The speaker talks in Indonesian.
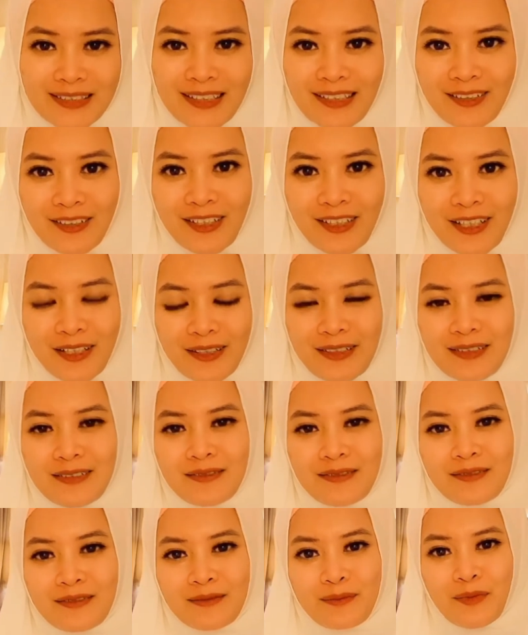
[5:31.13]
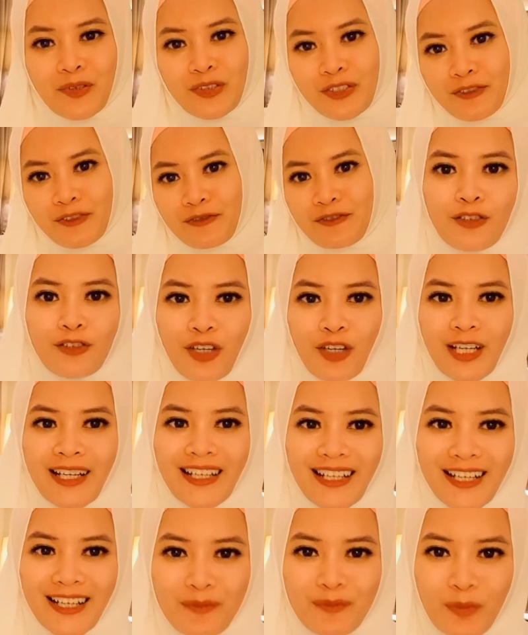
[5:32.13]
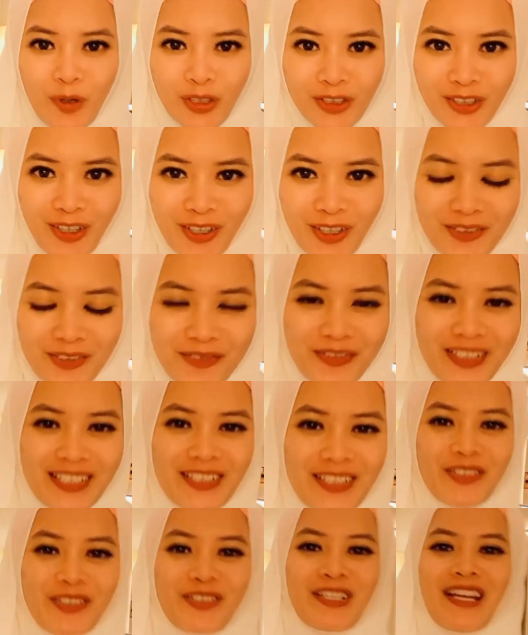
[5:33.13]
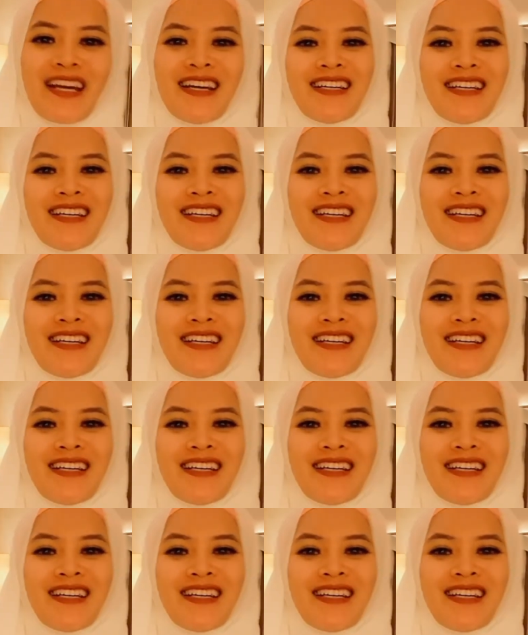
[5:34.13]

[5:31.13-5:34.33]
kalau yang motif sorry kepotong videonya